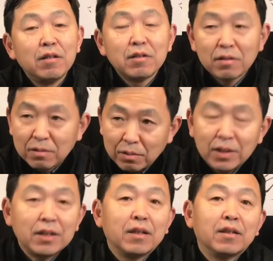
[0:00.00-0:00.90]
所
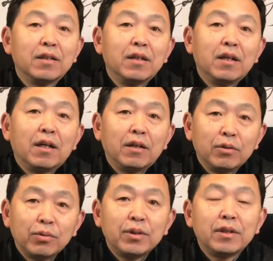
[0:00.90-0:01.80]
以呢，
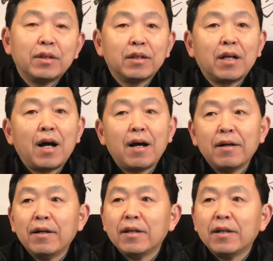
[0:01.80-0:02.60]
很多人呢他。